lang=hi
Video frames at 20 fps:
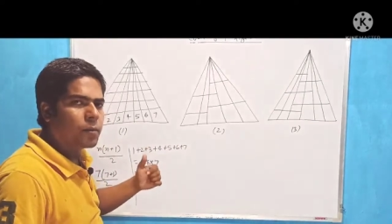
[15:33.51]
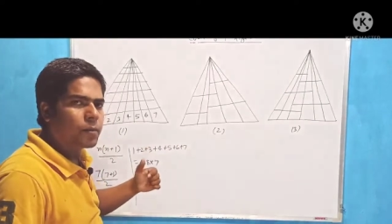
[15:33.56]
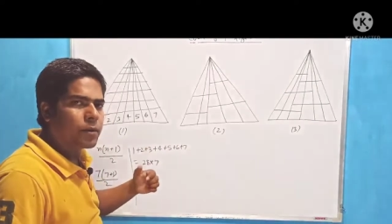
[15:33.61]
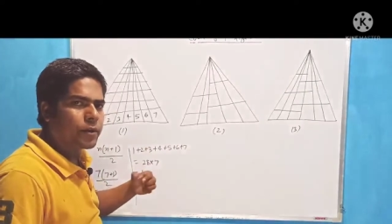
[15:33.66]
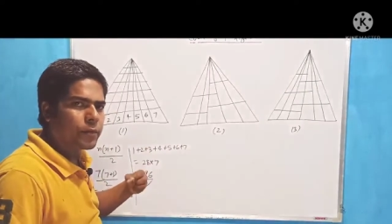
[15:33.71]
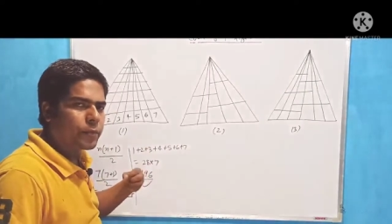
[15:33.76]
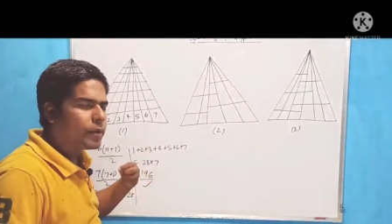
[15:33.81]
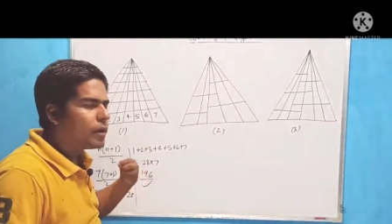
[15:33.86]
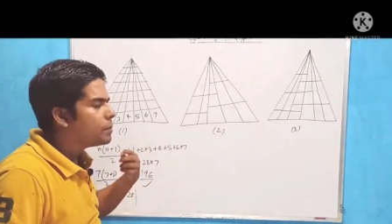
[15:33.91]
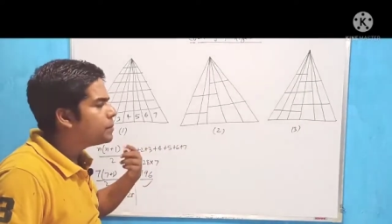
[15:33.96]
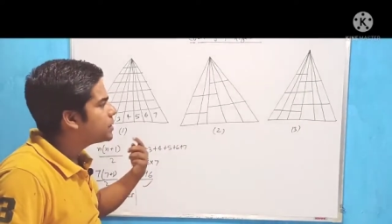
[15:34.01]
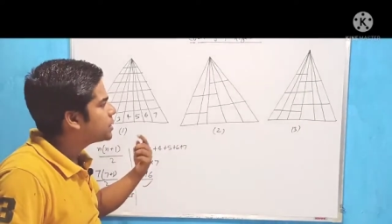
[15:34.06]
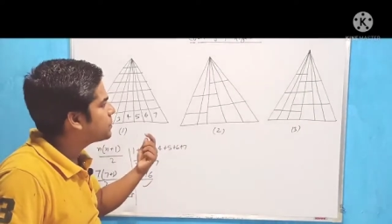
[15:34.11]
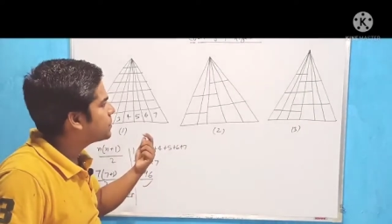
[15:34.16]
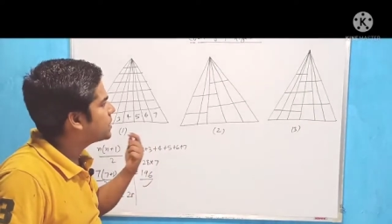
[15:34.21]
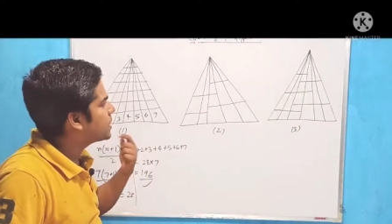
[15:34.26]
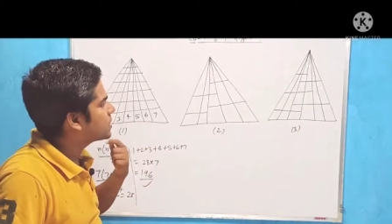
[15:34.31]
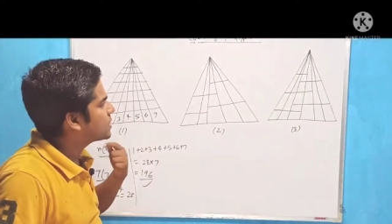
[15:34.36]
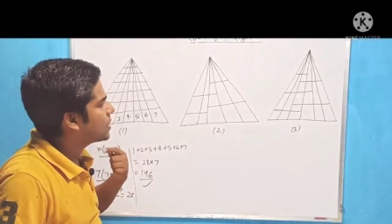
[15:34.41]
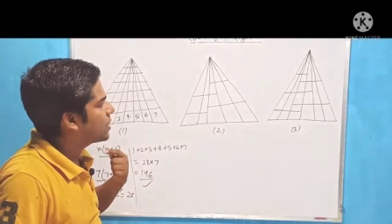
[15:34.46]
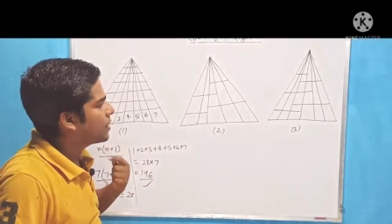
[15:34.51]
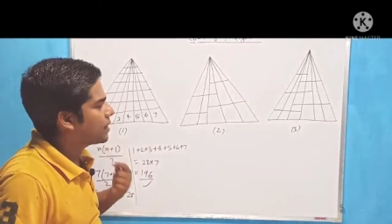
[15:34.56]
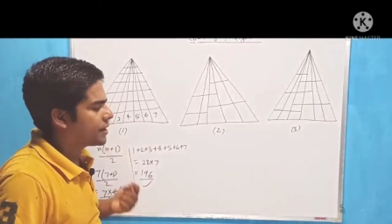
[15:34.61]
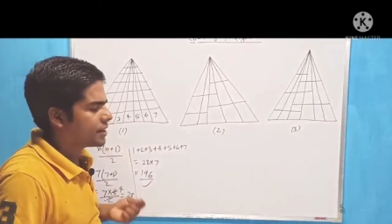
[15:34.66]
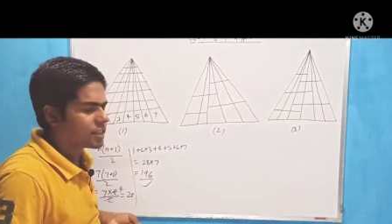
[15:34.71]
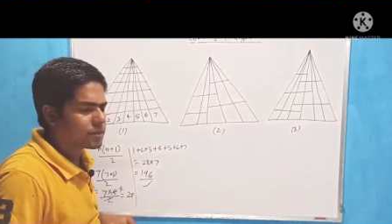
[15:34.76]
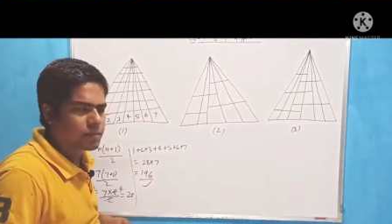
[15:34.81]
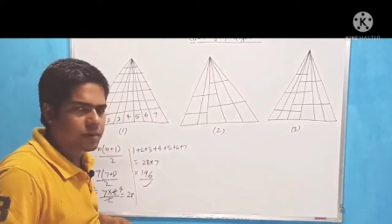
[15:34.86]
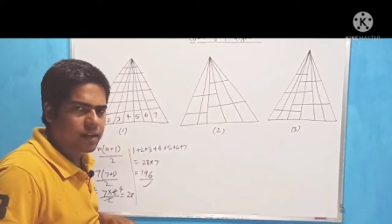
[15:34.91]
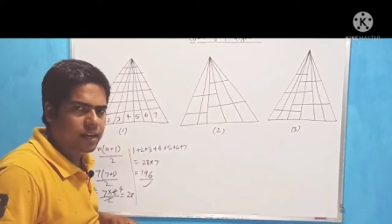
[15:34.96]
फिर भी हम इसमें देखते हैं
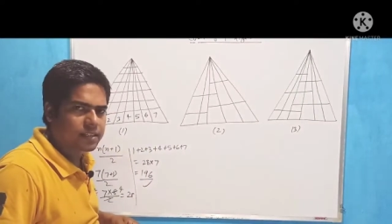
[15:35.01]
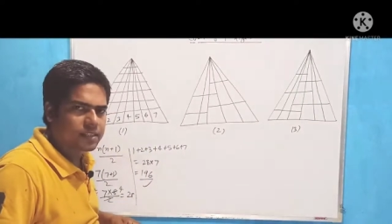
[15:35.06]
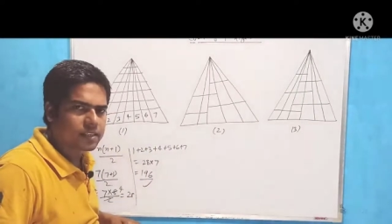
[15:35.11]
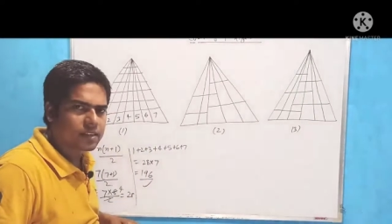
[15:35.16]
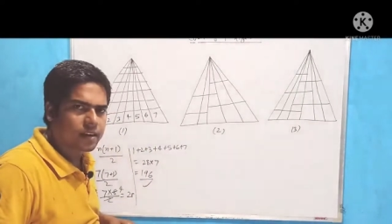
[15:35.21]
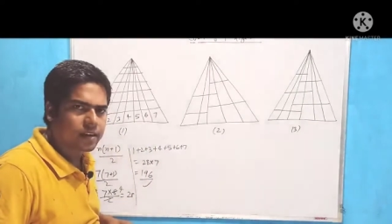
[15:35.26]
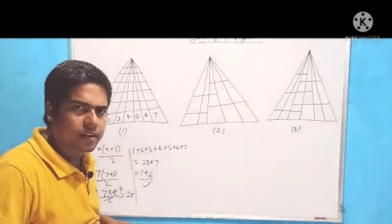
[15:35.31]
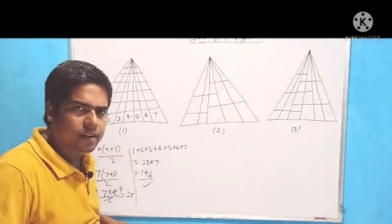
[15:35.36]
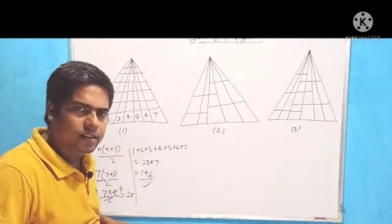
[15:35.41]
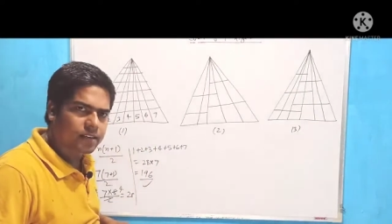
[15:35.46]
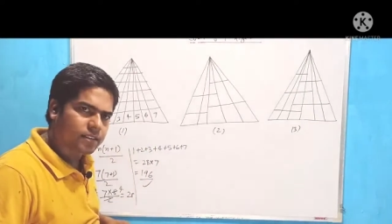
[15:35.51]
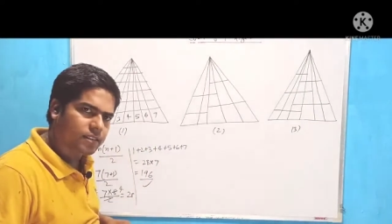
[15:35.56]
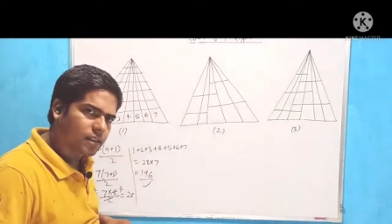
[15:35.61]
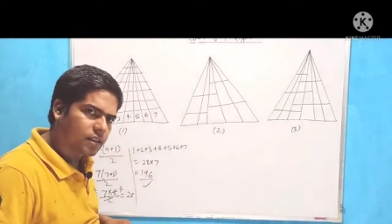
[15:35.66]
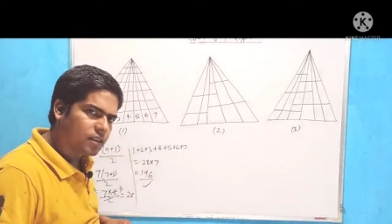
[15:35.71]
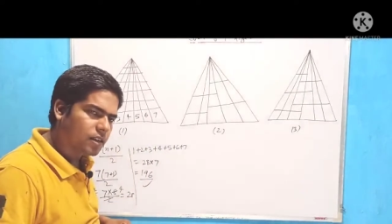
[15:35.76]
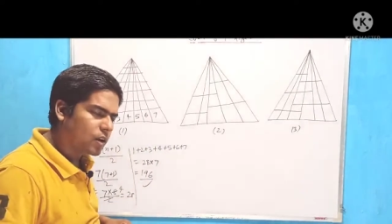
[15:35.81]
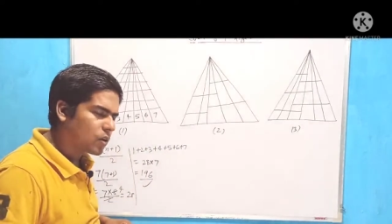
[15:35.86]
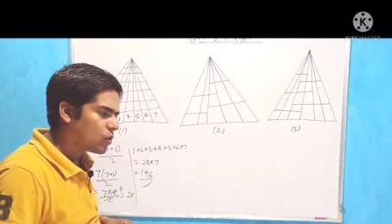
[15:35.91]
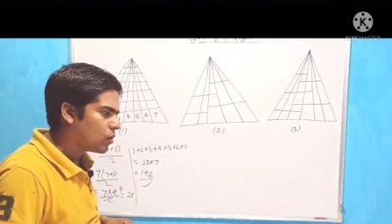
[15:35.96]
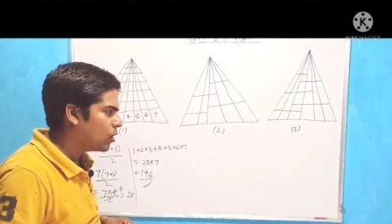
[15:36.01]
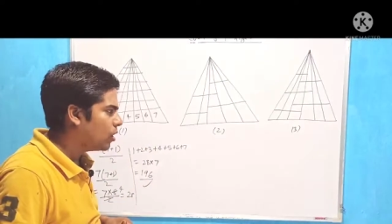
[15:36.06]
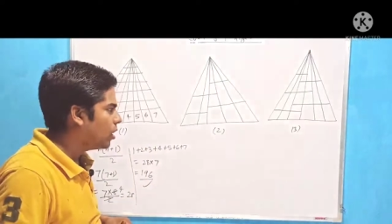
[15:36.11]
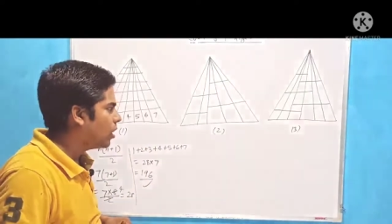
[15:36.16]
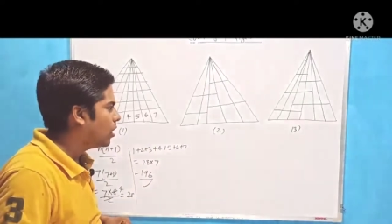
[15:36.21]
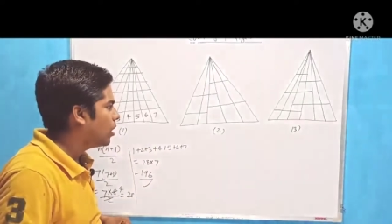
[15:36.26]
किस प्रकार से ट्रैंगल की संख्या को